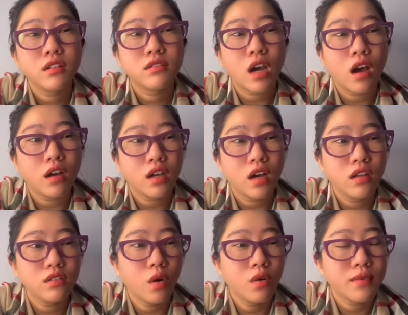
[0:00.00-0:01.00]
trời
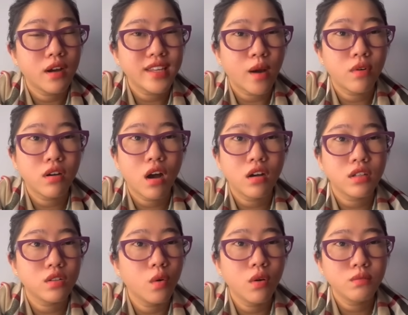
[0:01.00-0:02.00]
ơi tôi mà có chồng có con thì
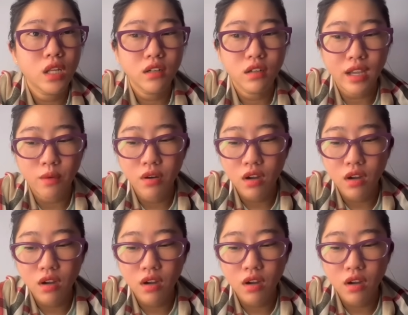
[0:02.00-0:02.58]
tôi cũng thích có chồng có